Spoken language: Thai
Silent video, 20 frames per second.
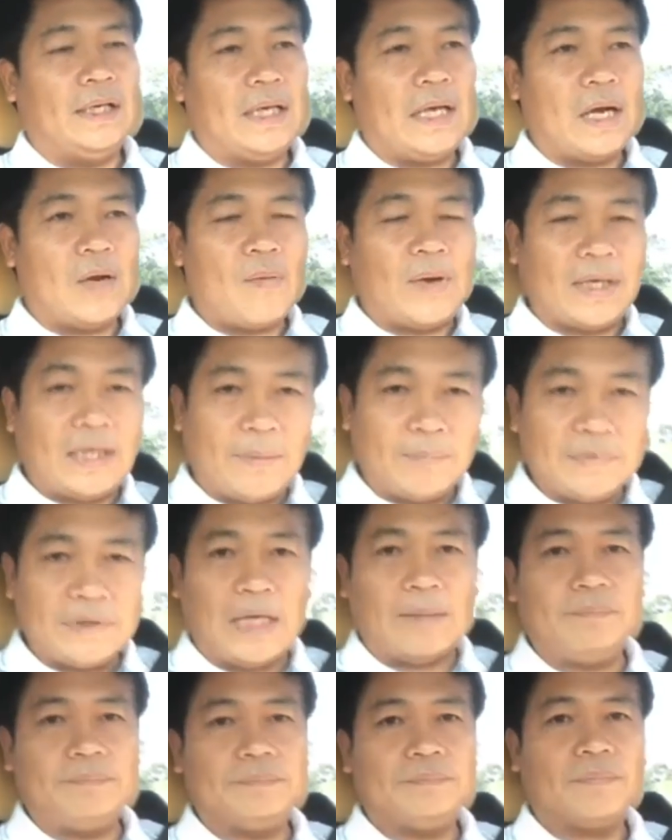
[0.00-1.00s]
รางวัลนำ
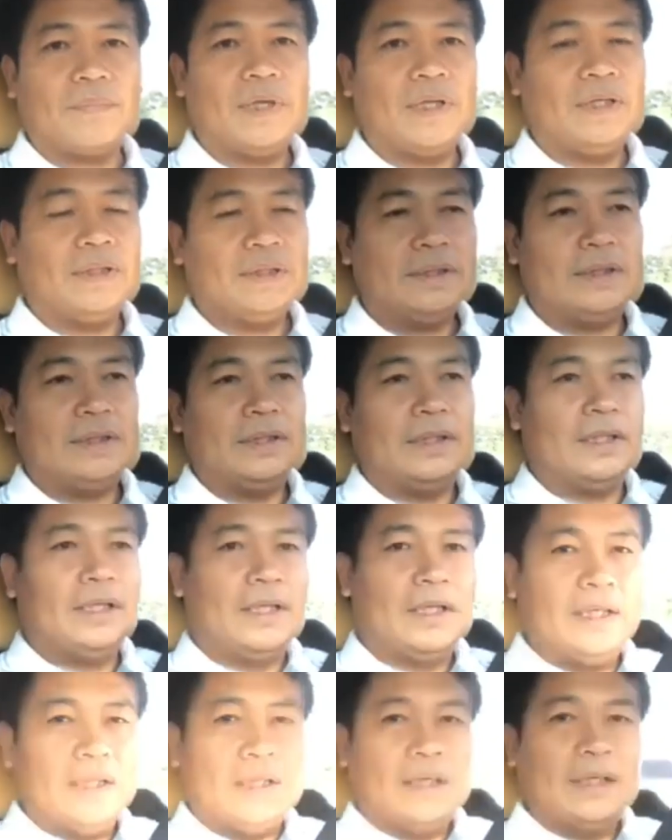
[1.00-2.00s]
จับ
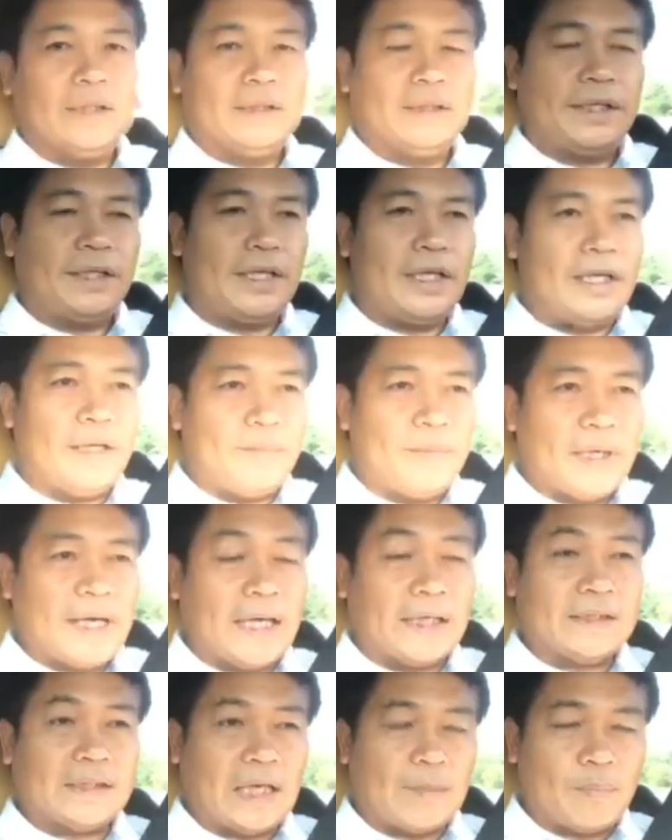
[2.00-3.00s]
ที่มี
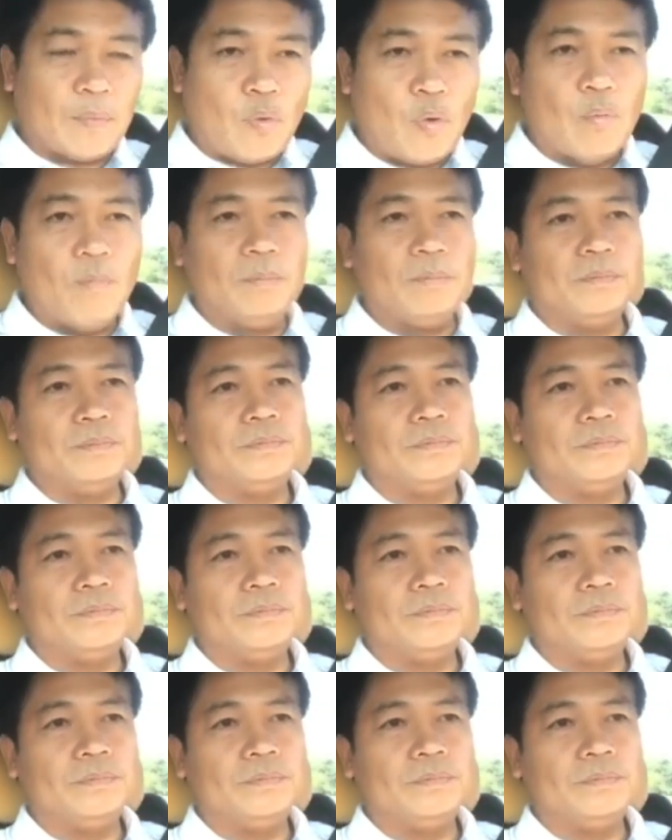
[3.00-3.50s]
การจับกลุ่ม